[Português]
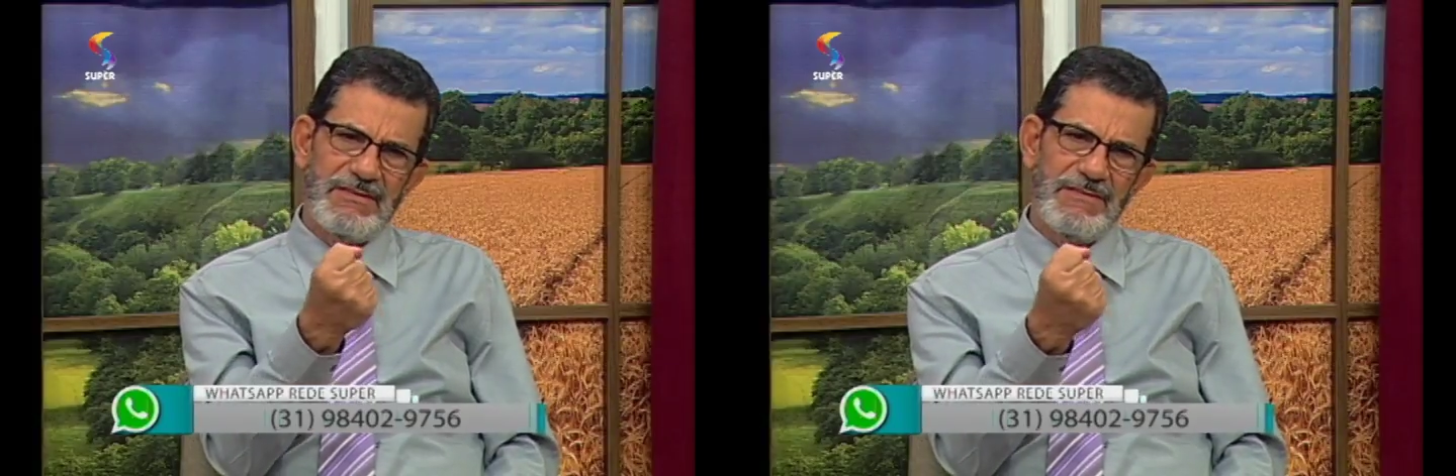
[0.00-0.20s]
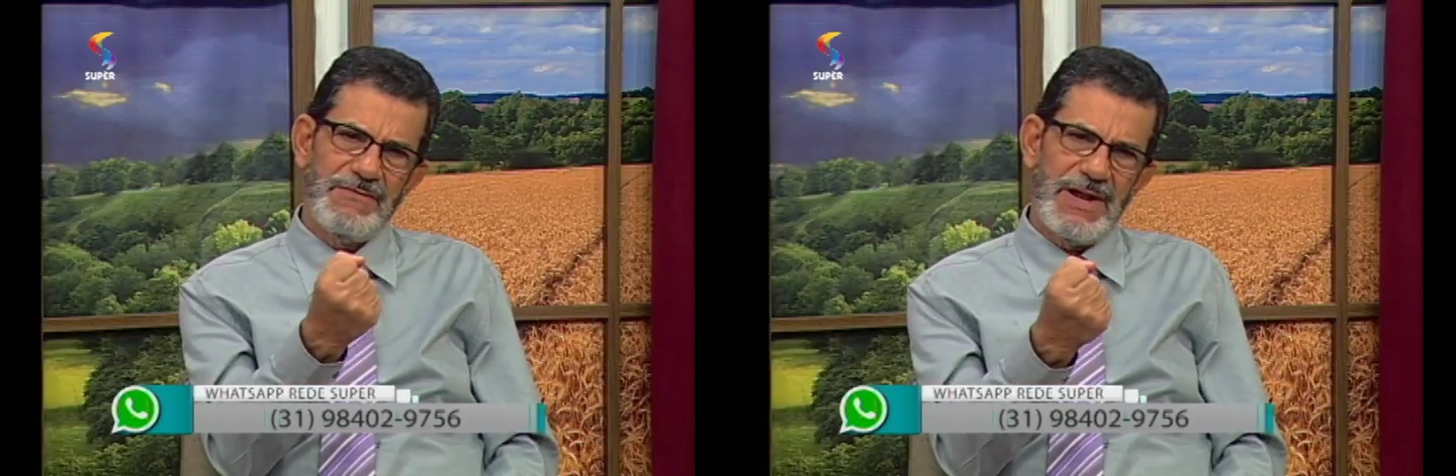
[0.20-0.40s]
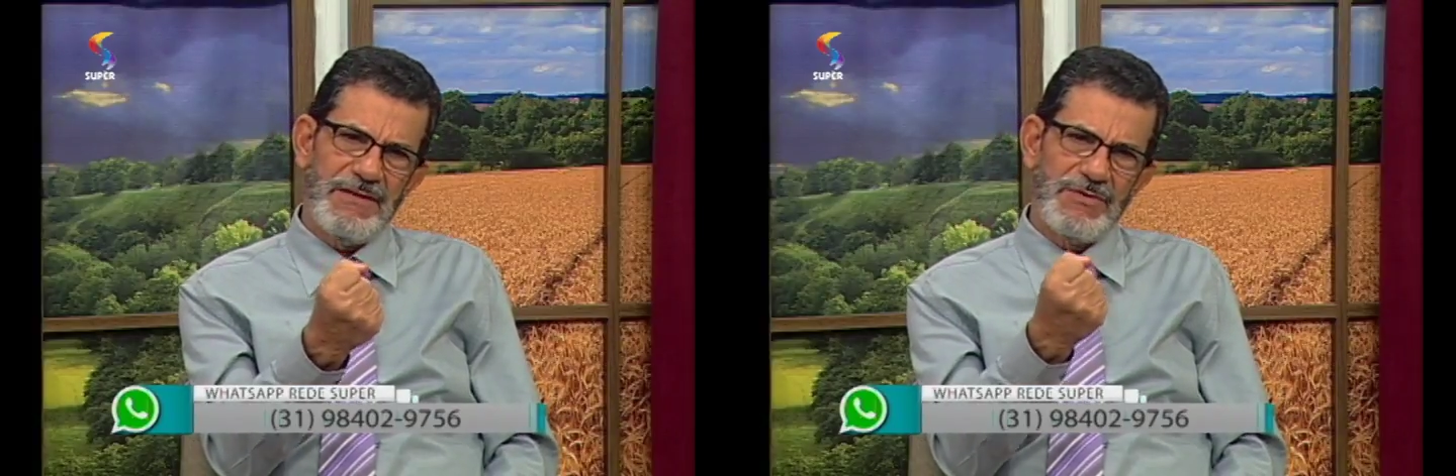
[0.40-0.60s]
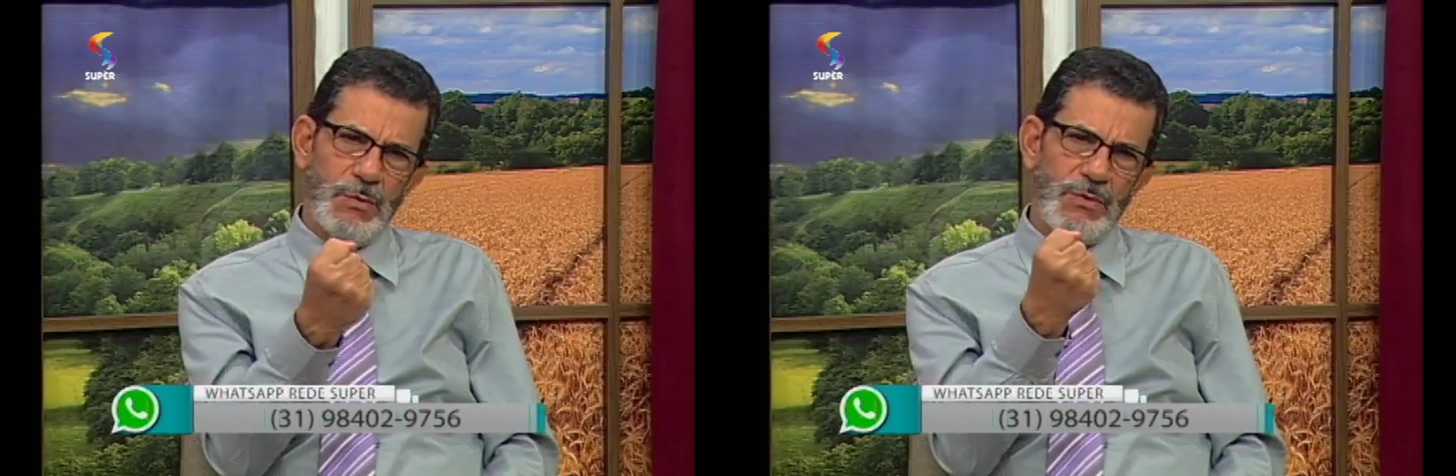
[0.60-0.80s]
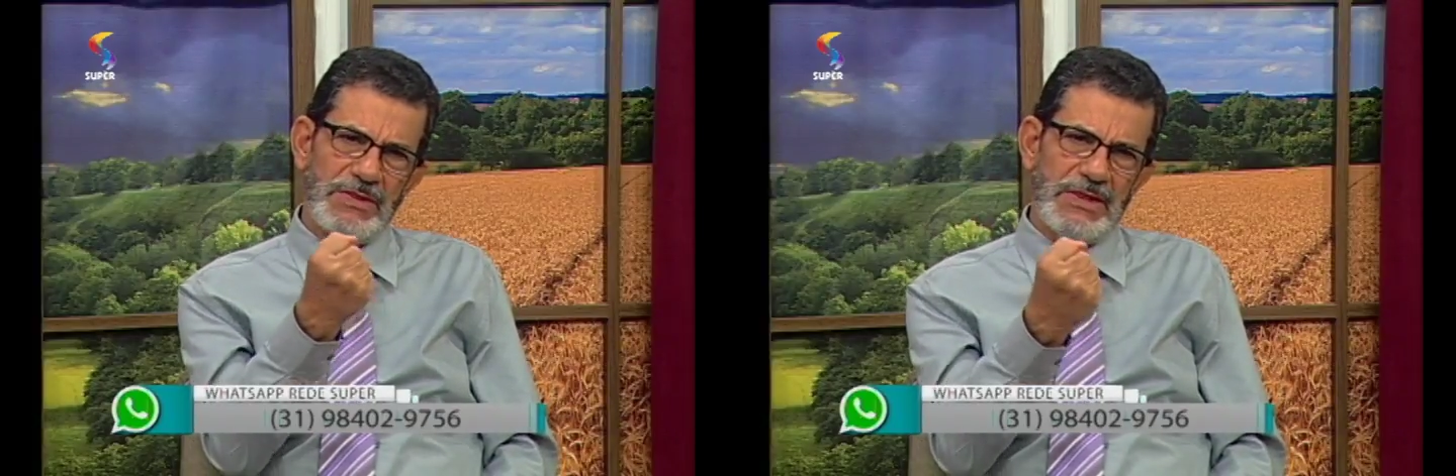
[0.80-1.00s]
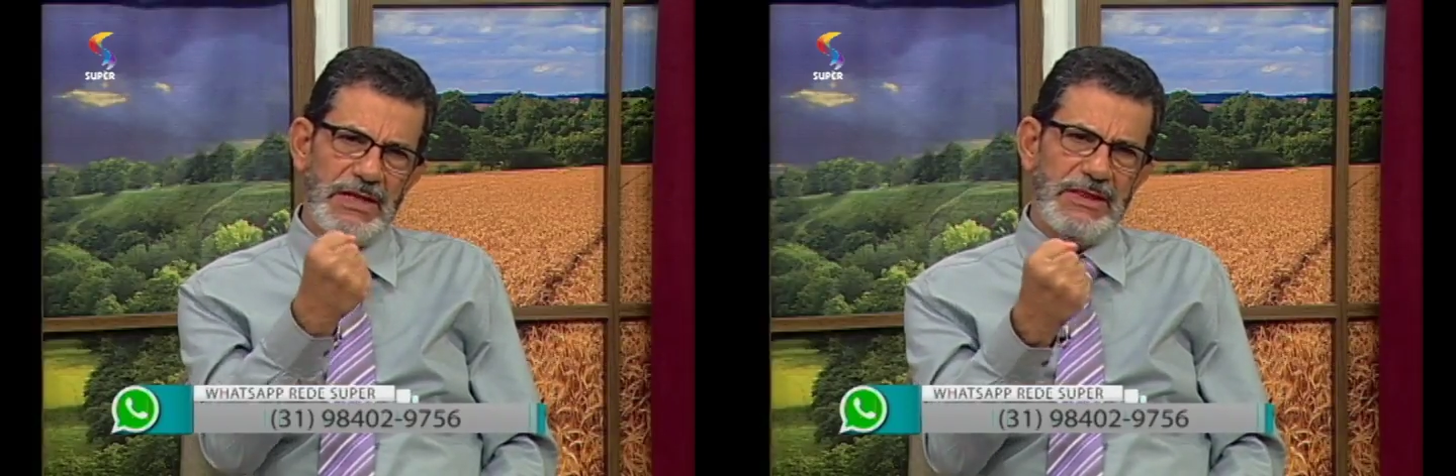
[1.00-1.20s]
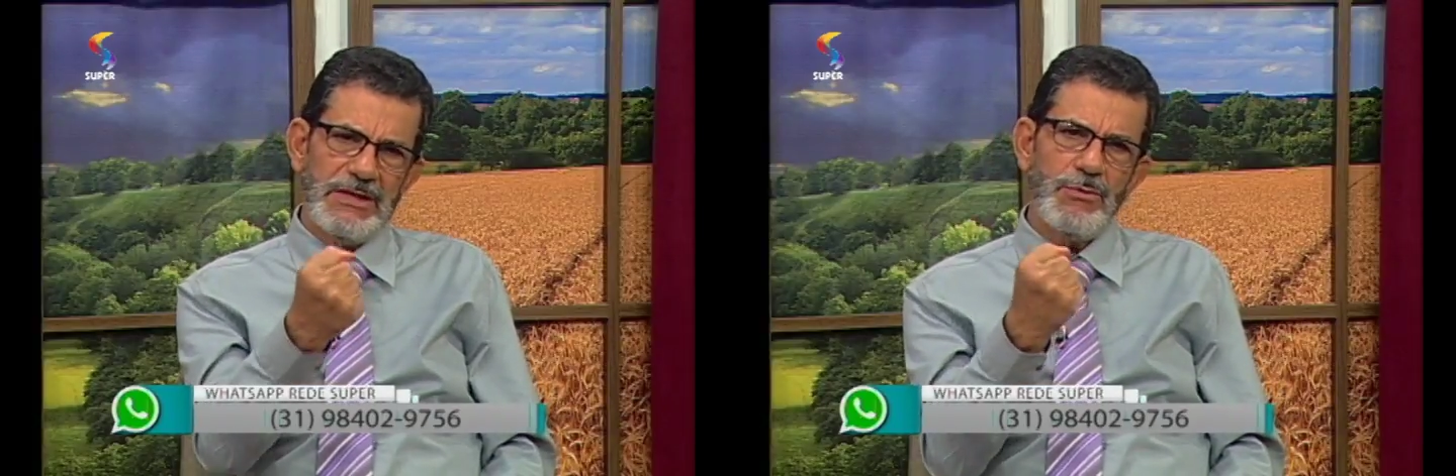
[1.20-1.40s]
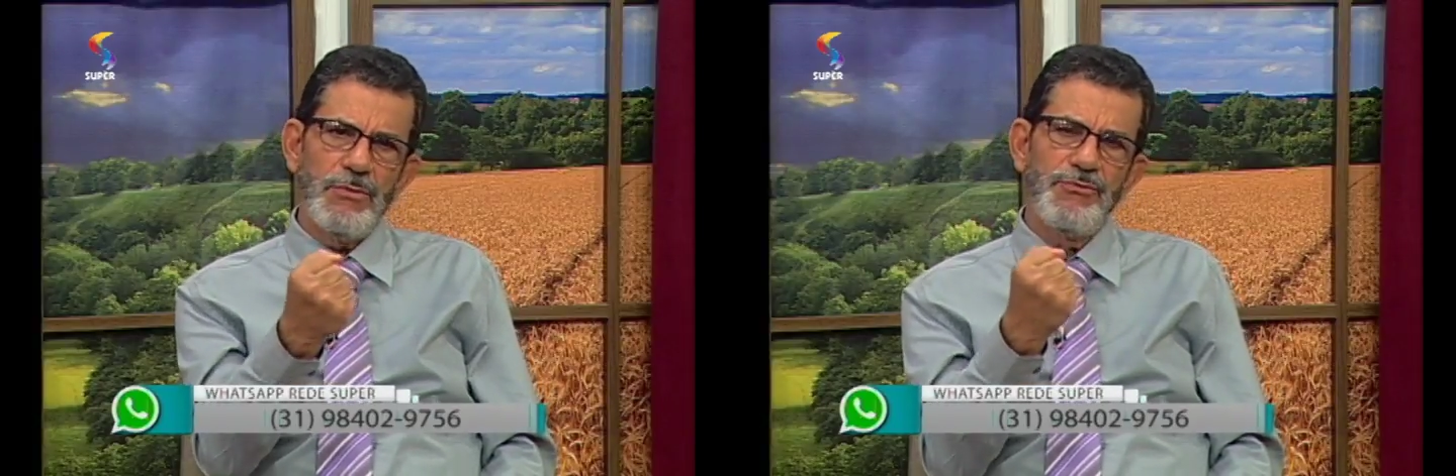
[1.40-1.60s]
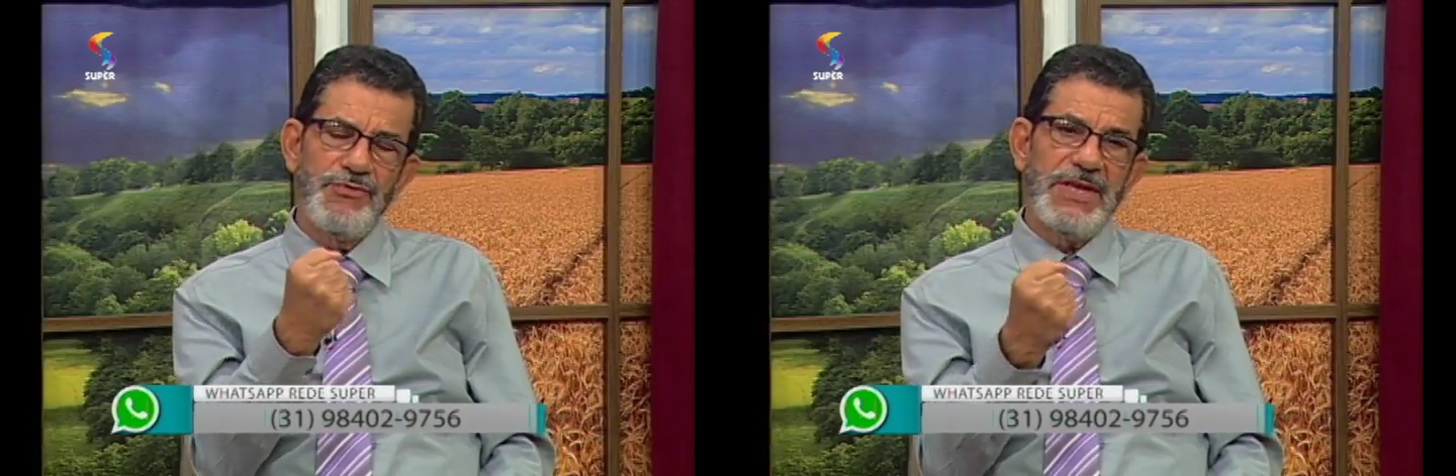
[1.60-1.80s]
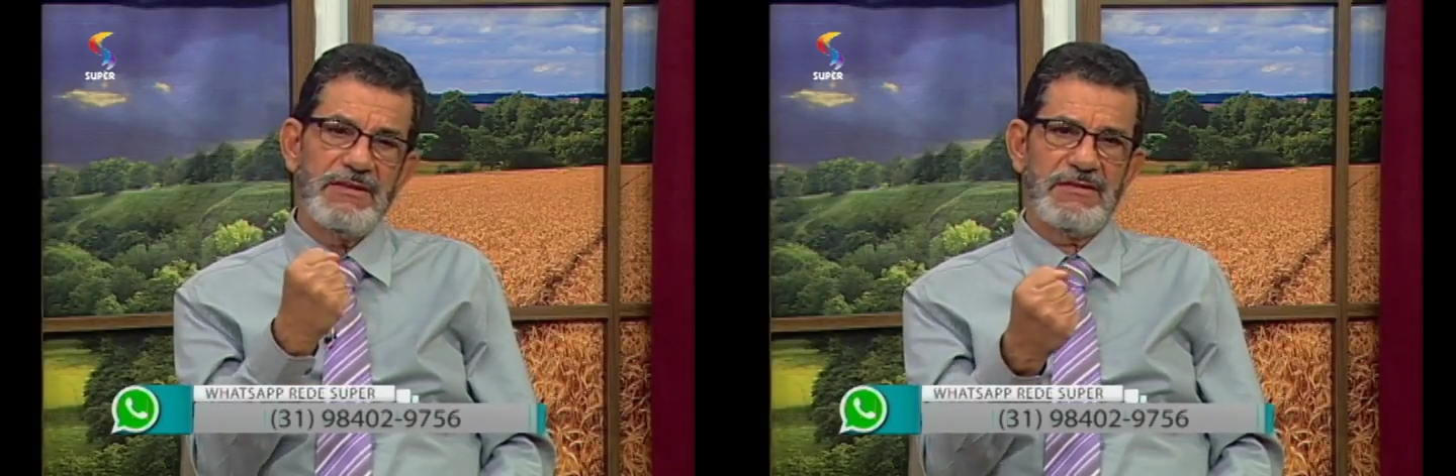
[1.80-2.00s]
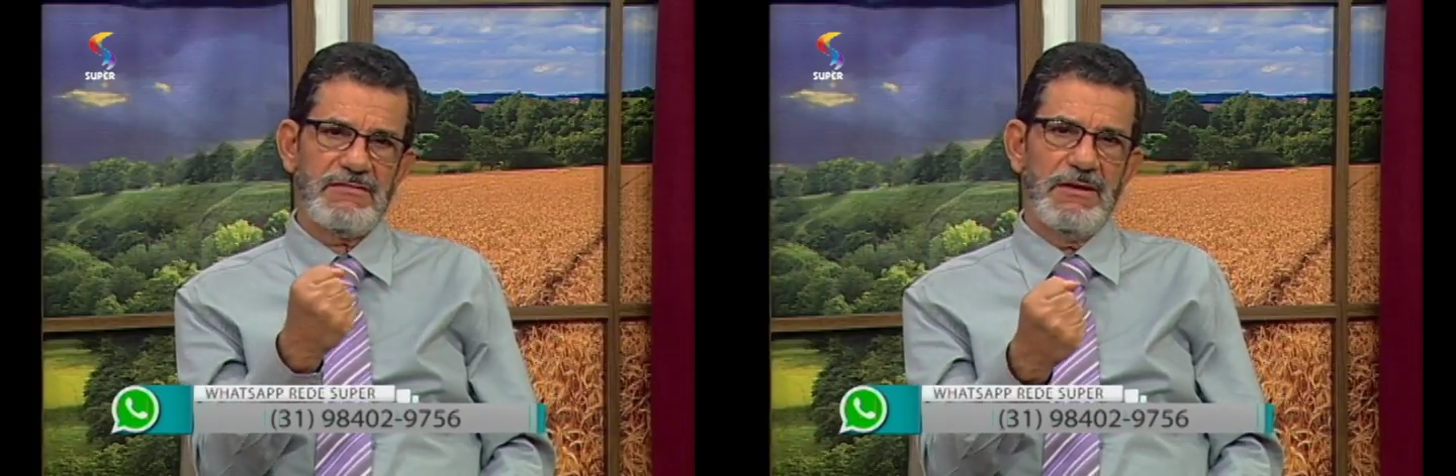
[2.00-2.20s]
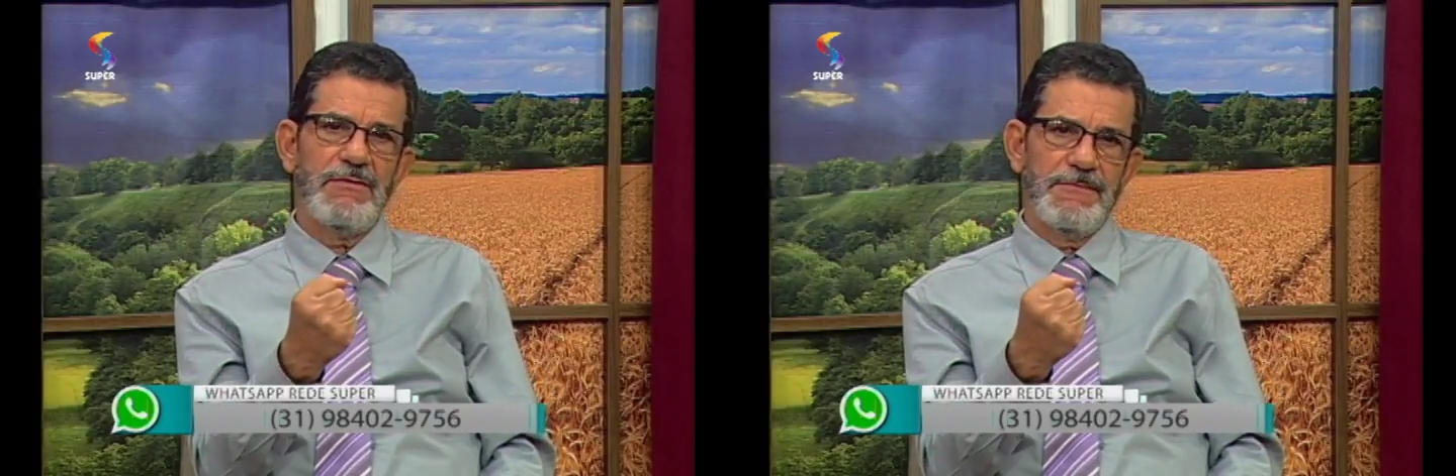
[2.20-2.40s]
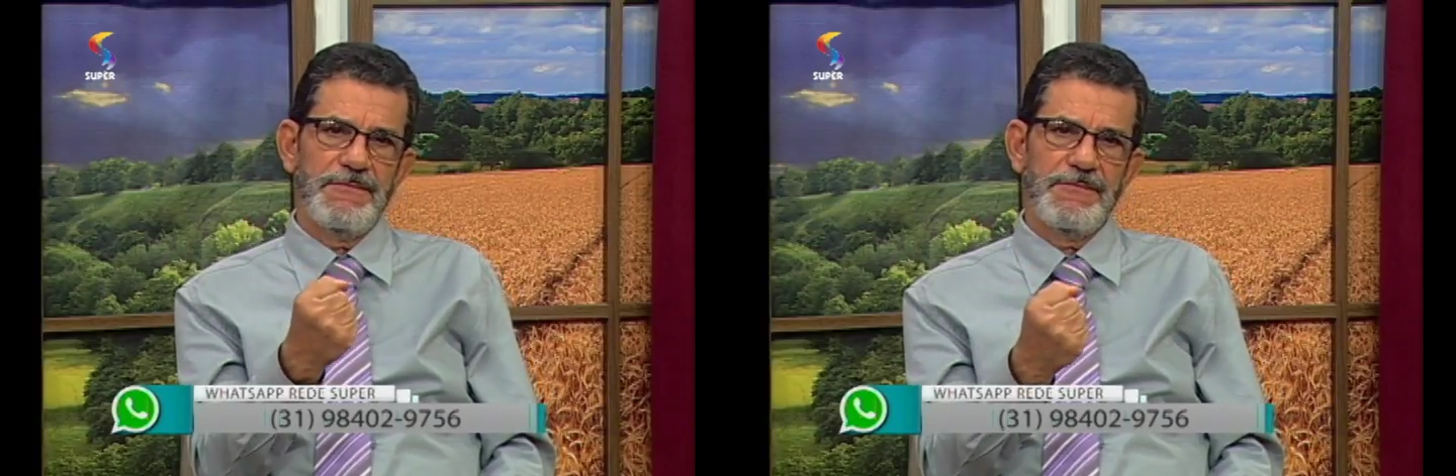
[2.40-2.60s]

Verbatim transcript: você falava com tanta convicção